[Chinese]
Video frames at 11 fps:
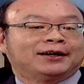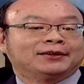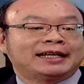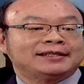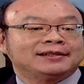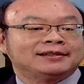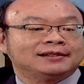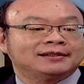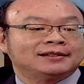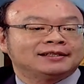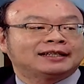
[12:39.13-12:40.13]
哦。但是事
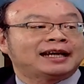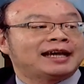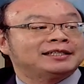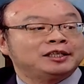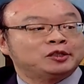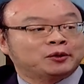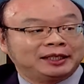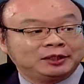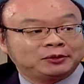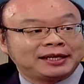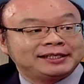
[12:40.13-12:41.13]
实上它也是一种
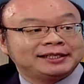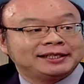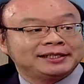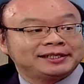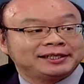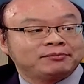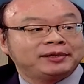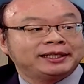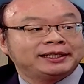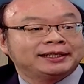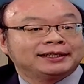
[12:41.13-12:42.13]
遗传性的疾
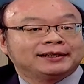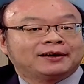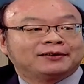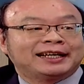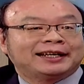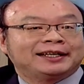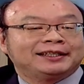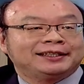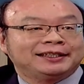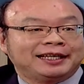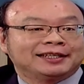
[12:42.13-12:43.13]
病，嗯哦，那个
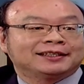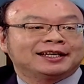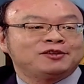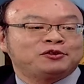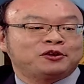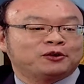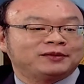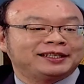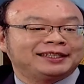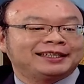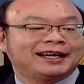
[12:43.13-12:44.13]
也跟血友
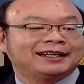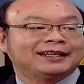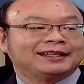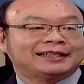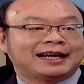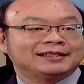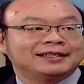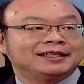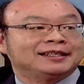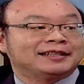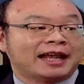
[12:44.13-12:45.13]
病一样，它是
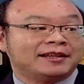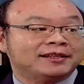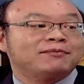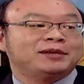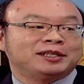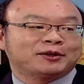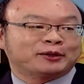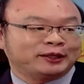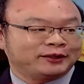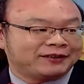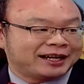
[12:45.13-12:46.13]
一个男生比较
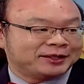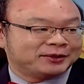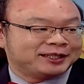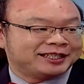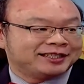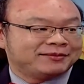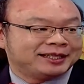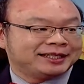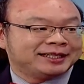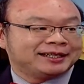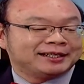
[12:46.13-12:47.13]
容易发作的疾病
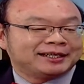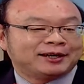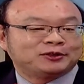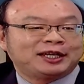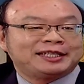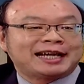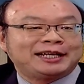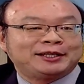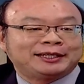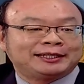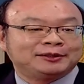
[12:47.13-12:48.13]
啊是啊，所以家
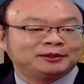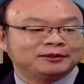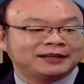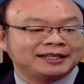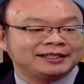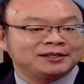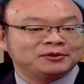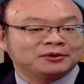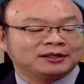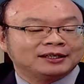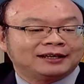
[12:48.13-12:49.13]
里可能就会发现
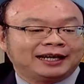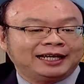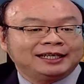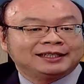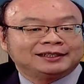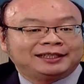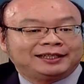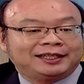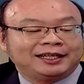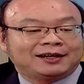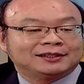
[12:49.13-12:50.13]
说，哎弟
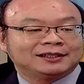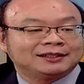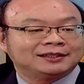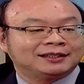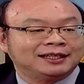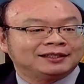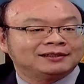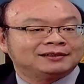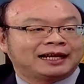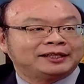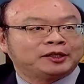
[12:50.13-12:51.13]
弟好像吃了一颗
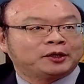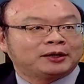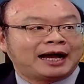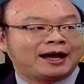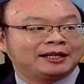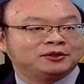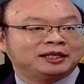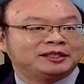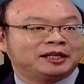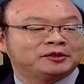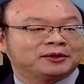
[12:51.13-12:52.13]
蚕豆啊就
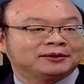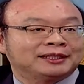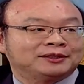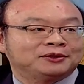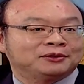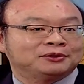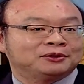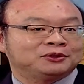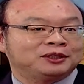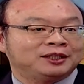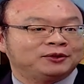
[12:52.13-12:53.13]
严重了，就就
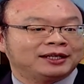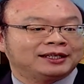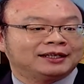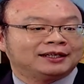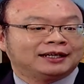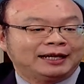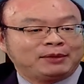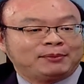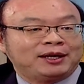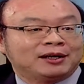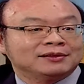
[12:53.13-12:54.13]
去医院了。哎妹
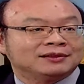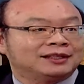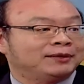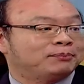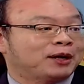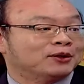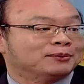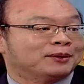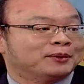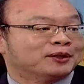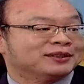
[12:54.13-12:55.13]
妹好像吃了一包怎
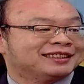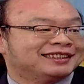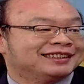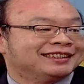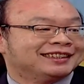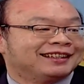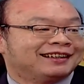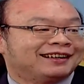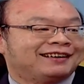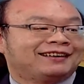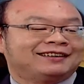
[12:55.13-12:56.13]
么没有事？
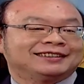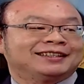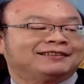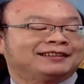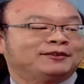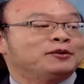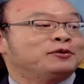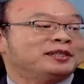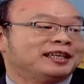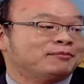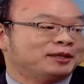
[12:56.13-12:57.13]
哦，这种因为女
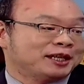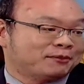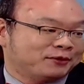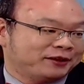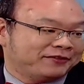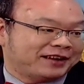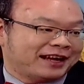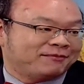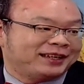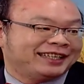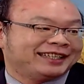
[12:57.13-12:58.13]
生比较不会
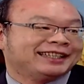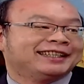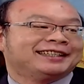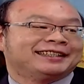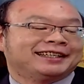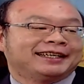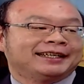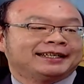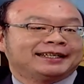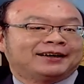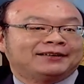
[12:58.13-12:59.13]
发病，是是。
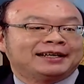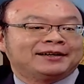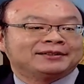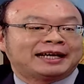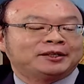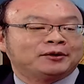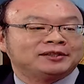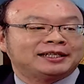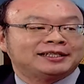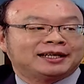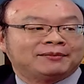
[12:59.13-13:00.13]
哦，那有蚕豆症
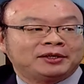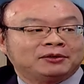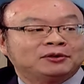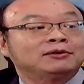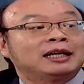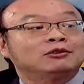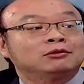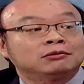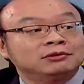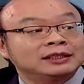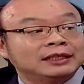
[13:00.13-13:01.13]
的小朋友，通常
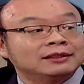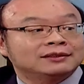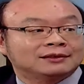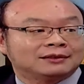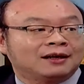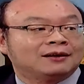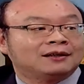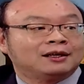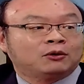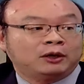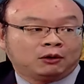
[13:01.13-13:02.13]
出生的时候
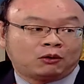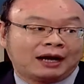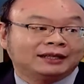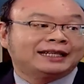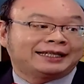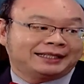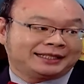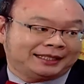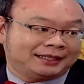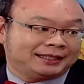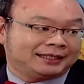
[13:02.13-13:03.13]
会有黄疸的
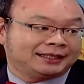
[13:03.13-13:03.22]
情形。